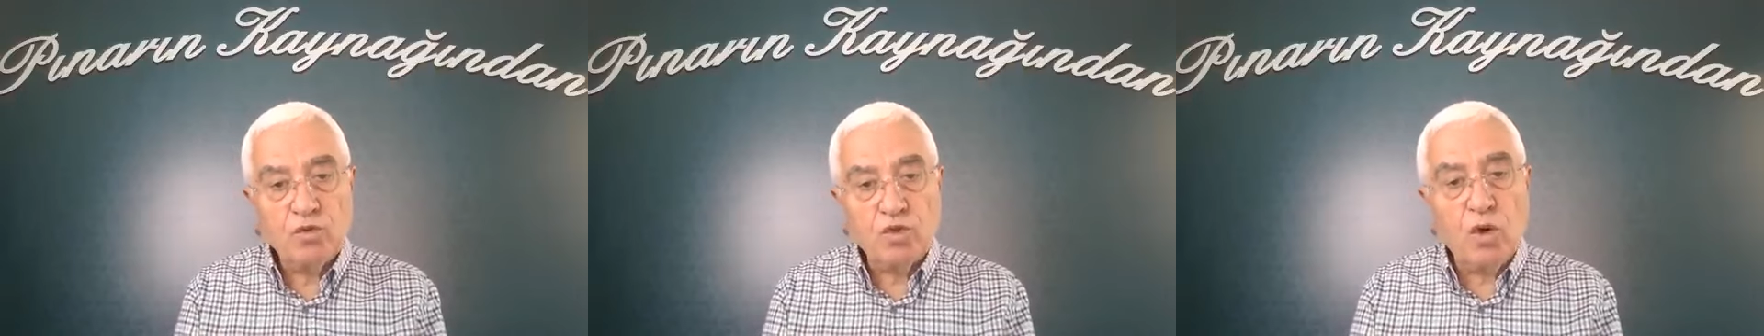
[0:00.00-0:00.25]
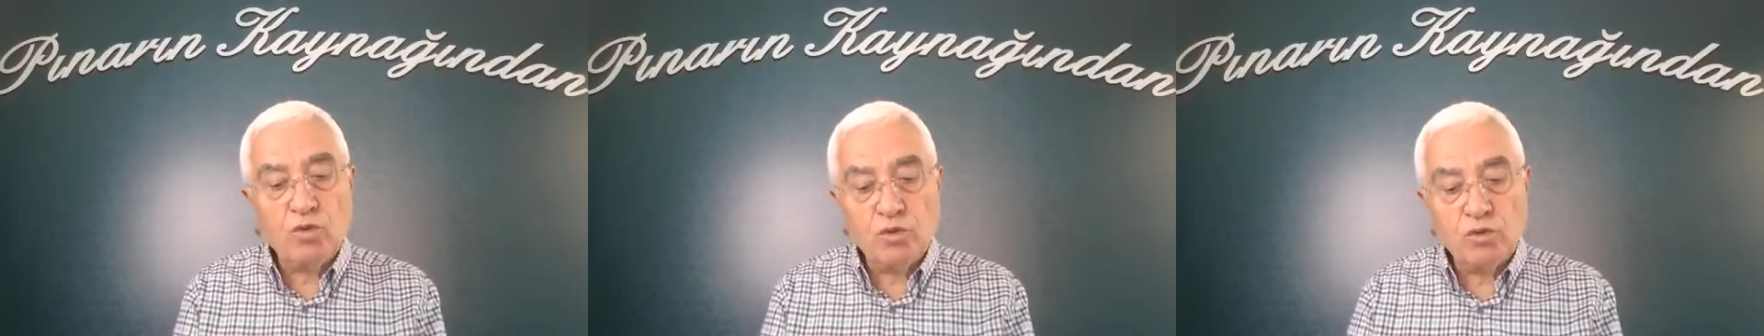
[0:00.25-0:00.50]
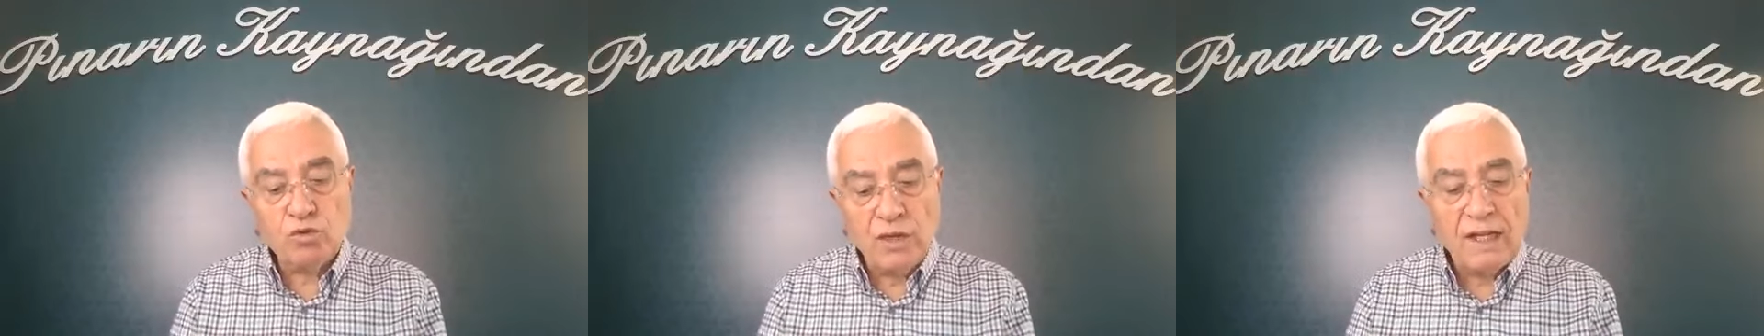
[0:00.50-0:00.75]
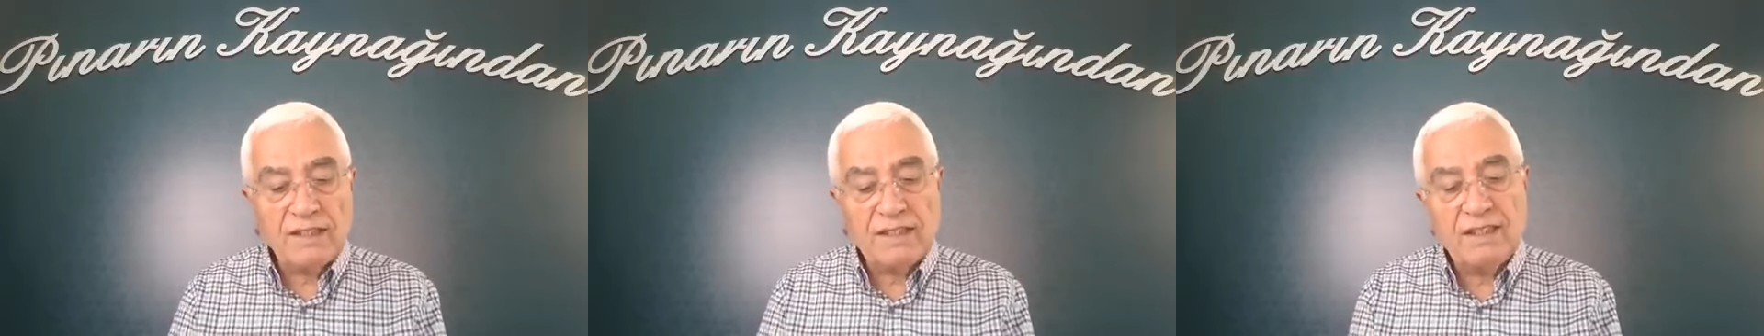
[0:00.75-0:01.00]

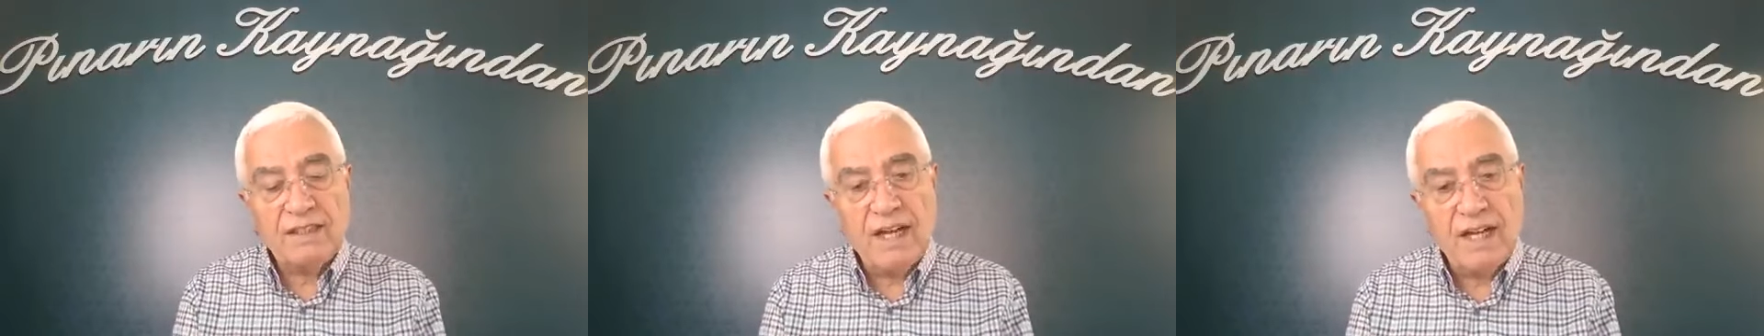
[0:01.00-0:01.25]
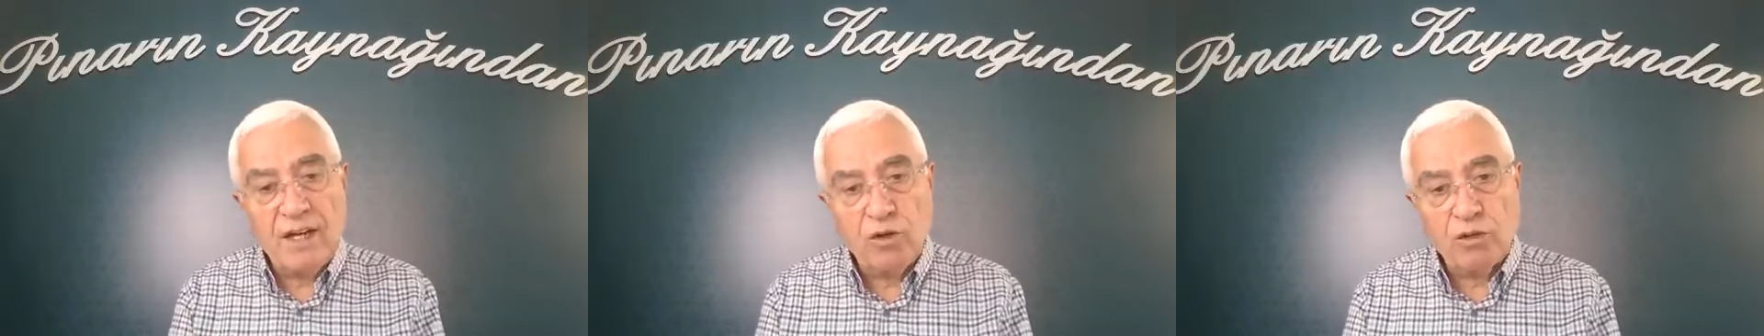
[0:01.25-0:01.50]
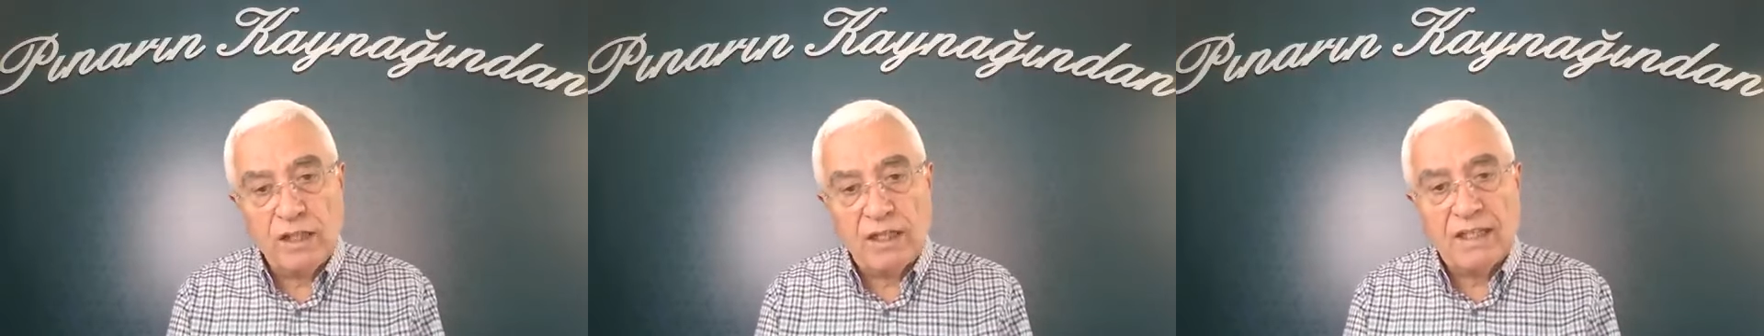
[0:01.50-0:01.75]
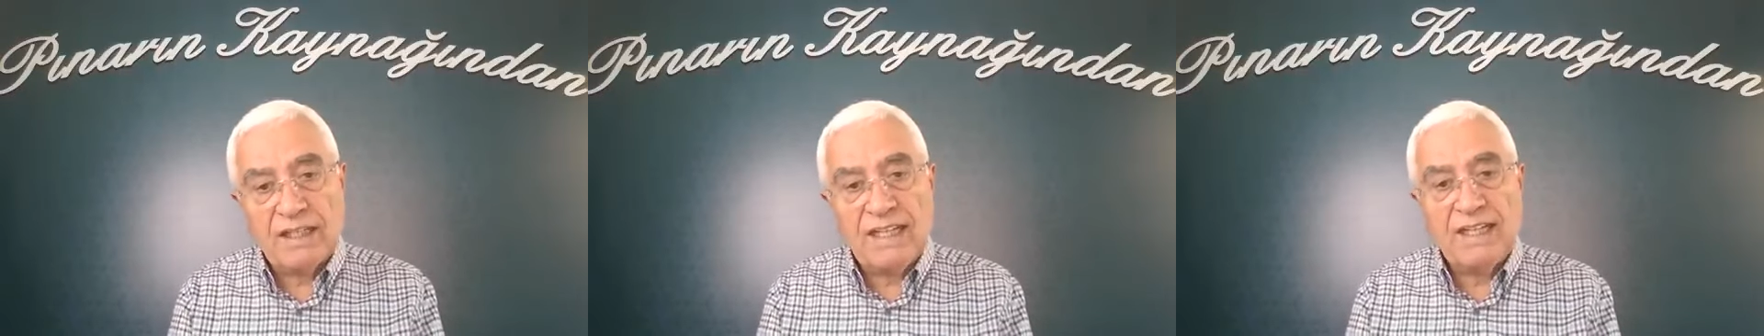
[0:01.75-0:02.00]
çokluktan kinaya
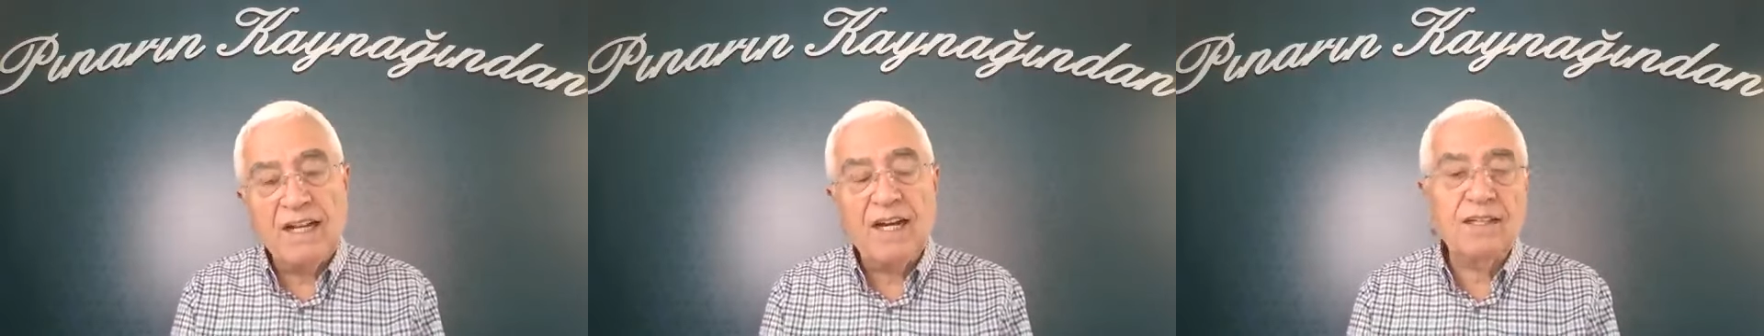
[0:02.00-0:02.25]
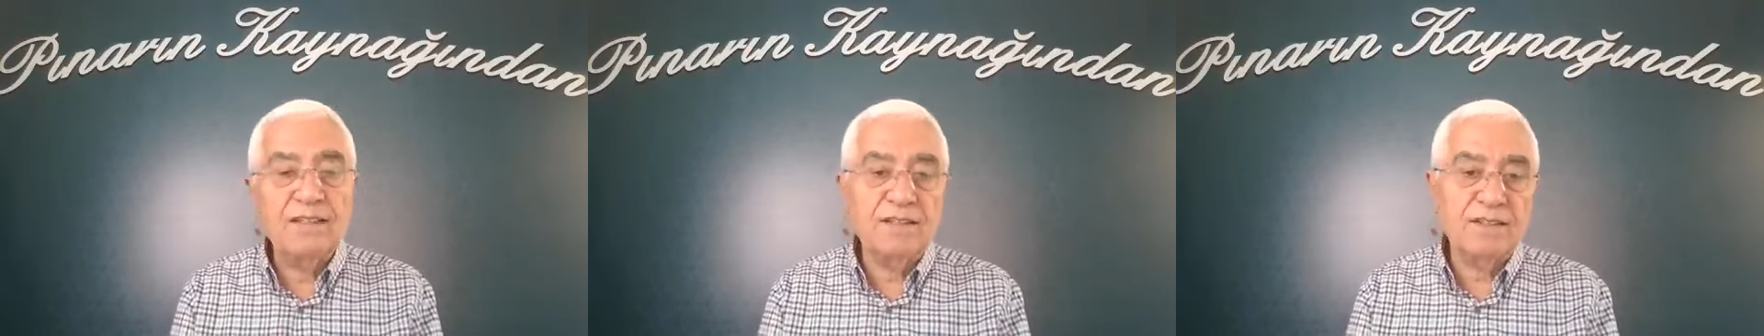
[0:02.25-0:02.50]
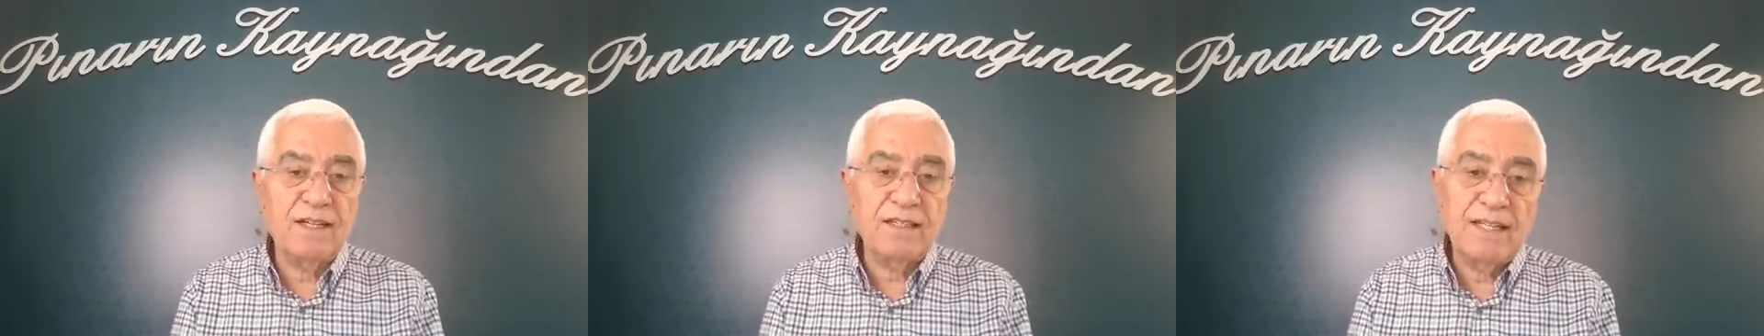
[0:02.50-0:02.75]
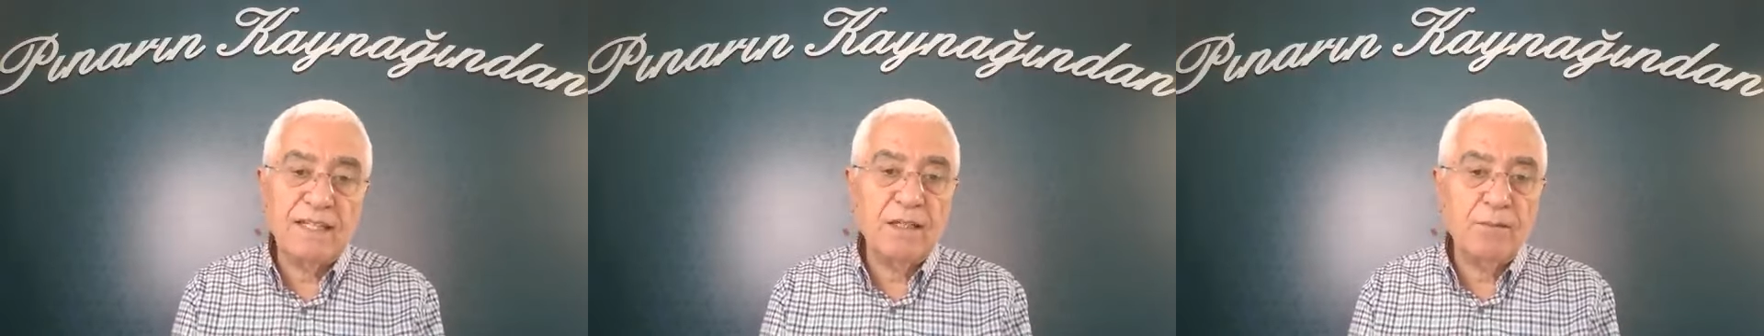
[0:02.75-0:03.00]
olarak ele alırsak
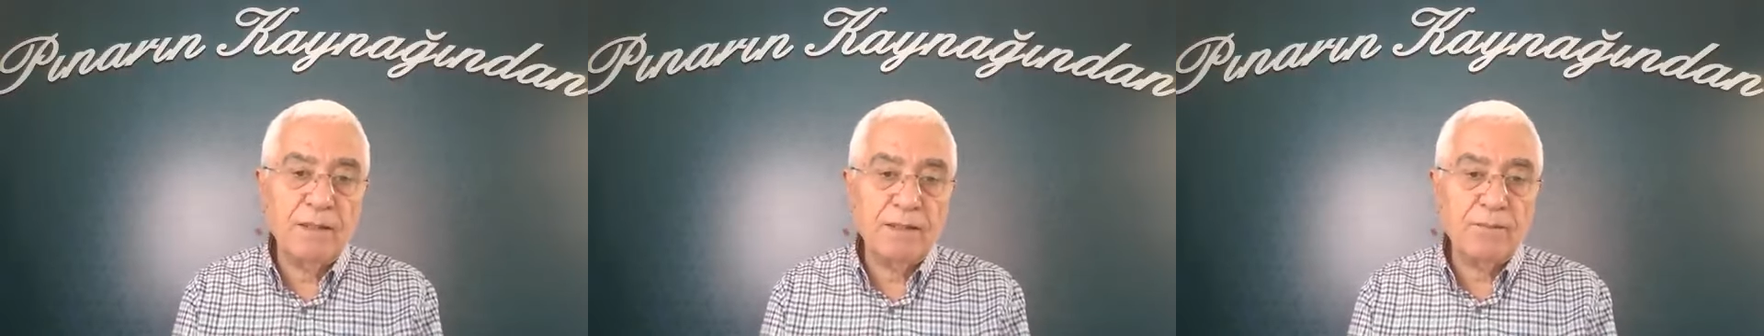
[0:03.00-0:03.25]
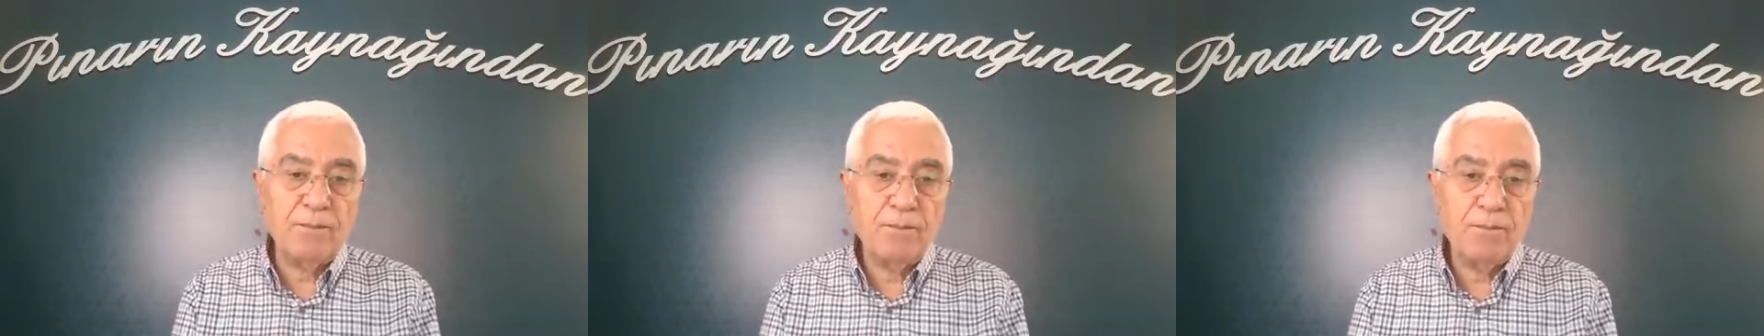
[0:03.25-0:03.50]
ne demek?